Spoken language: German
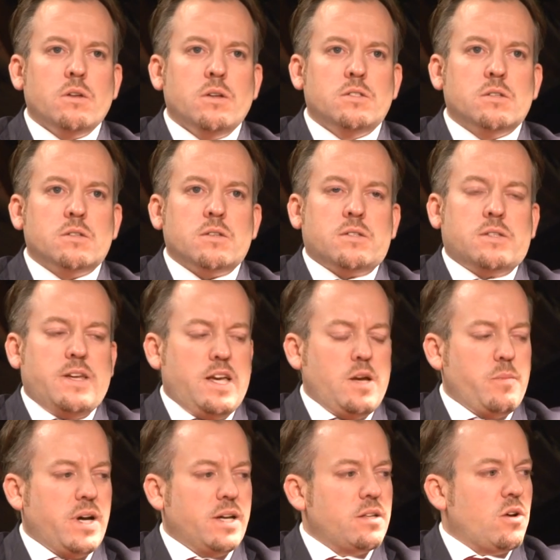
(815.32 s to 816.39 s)
Dieses
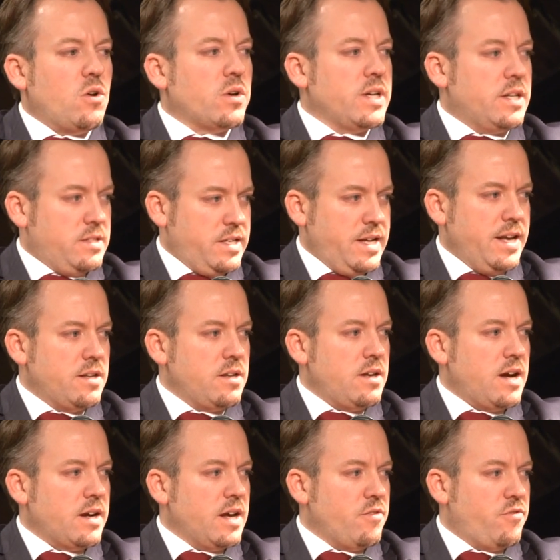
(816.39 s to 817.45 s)
System hat auch
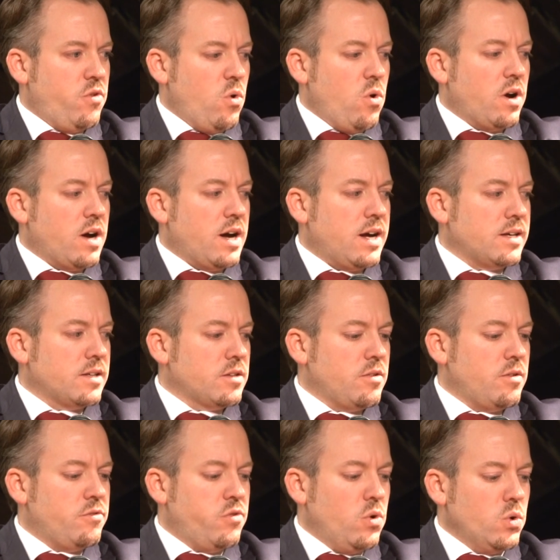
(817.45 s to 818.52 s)
jahrzehntelang hervorragend
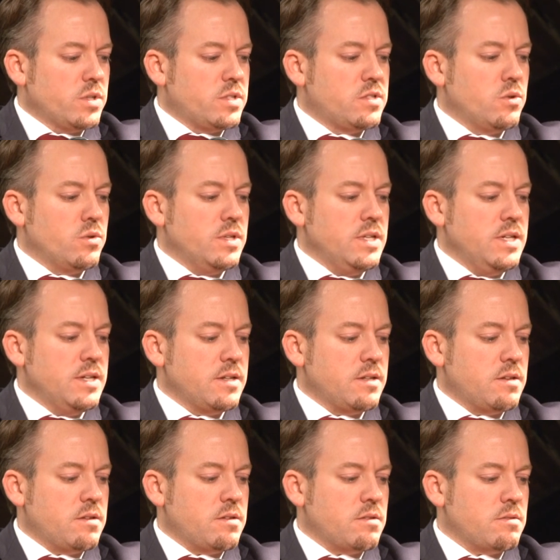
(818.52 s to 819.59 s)

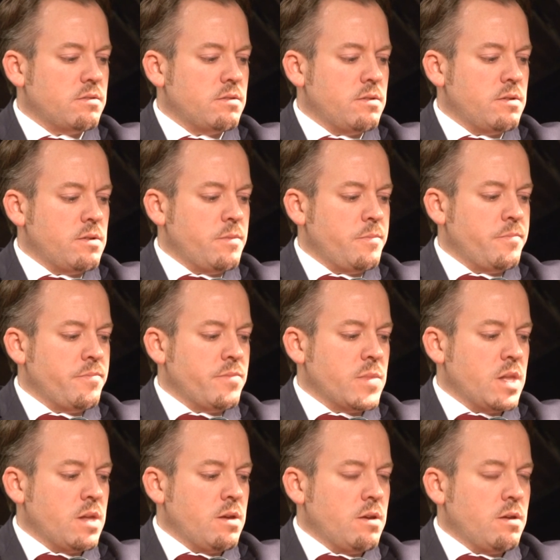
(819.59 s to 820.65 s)
funktioniert.
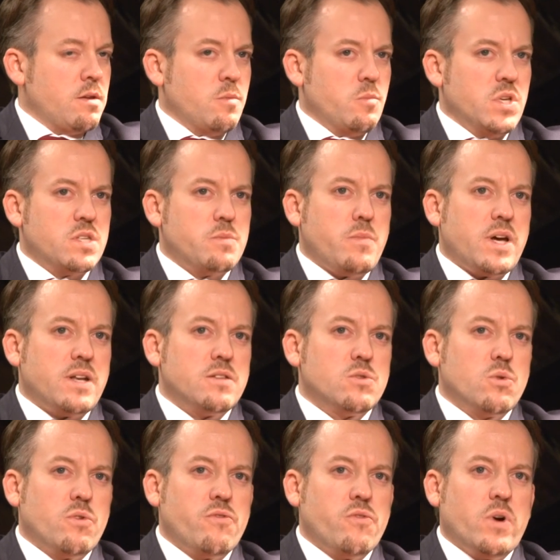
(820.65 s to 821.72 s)
Bis man
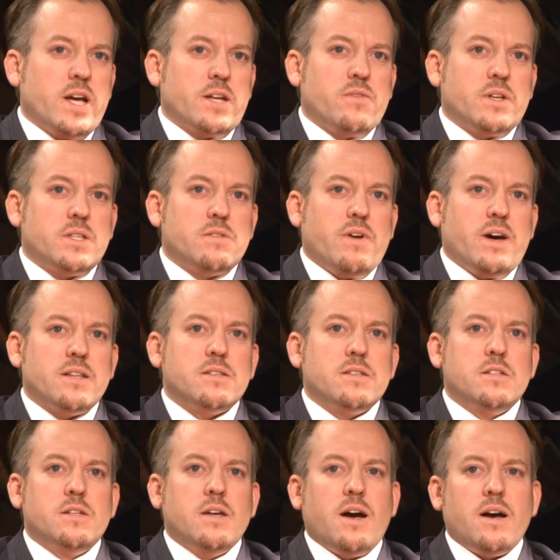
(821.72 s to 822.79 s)
so vor etwa
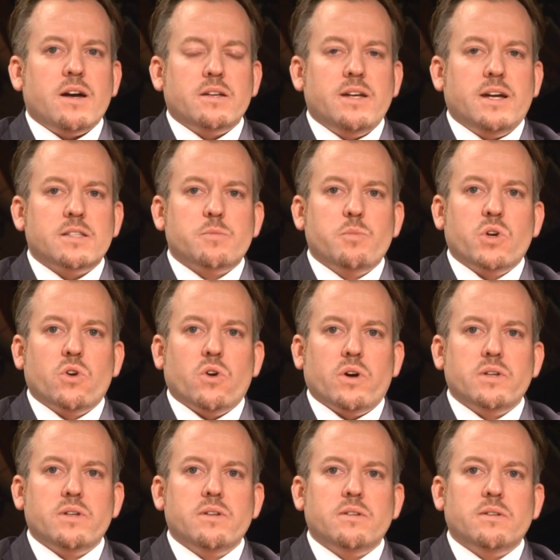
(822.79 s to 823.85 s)
20 Jahren hat es
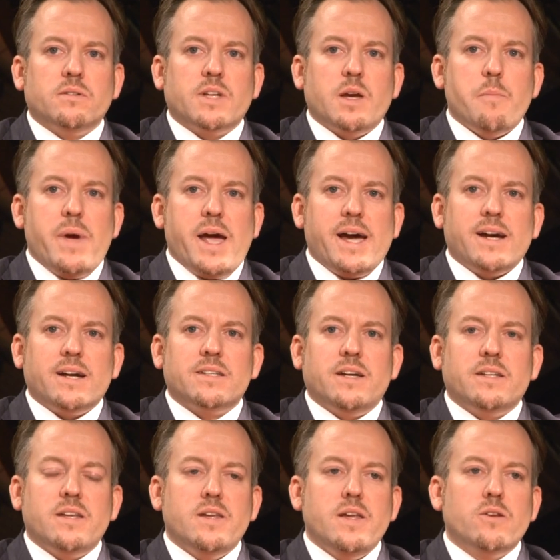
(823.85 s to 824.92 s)
begonnen, gemerkt
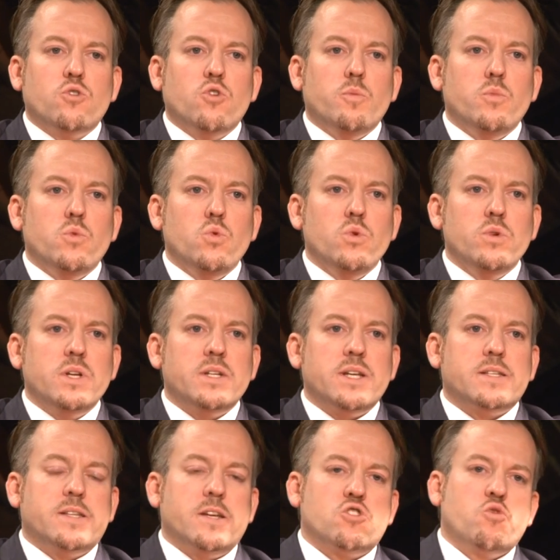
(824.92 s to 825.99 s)
hat in den Kommunen,
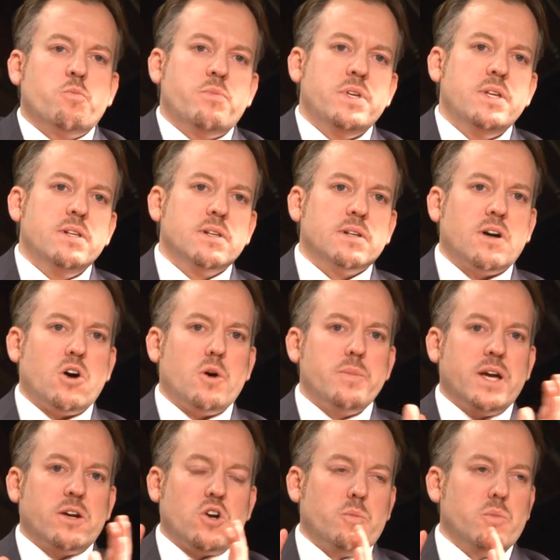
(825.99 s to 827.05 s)
dass der Spielraum
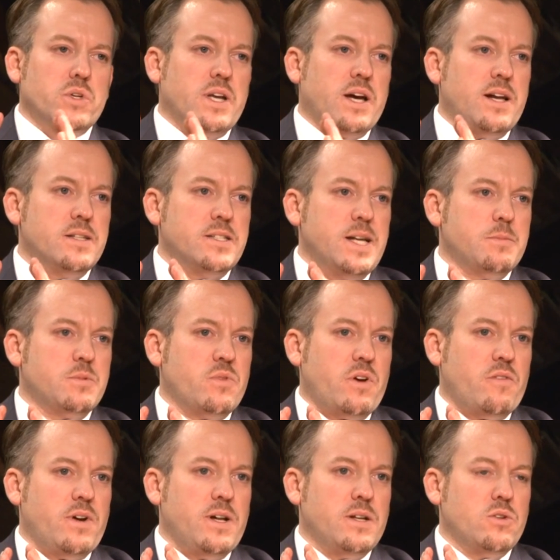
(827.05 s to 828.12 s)
der kommunalen
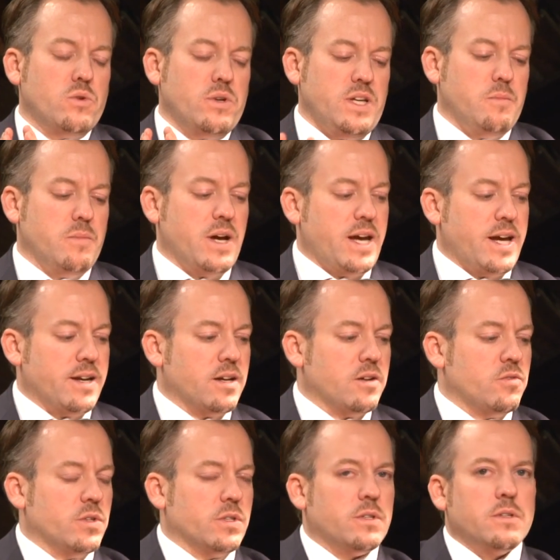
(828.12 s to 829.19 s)
Selbstverwaltung immer
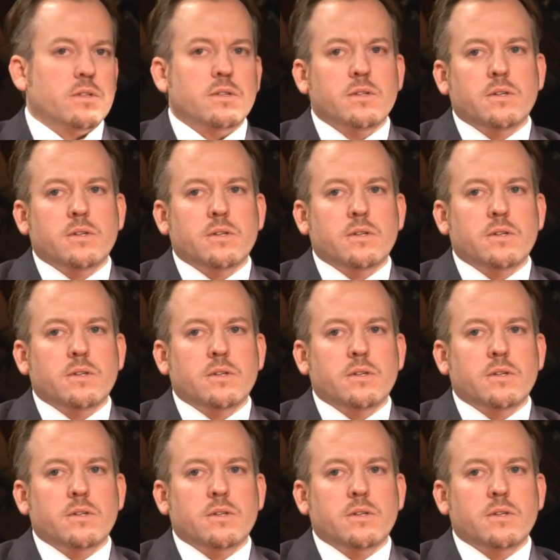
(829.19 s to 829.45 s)
enger wird.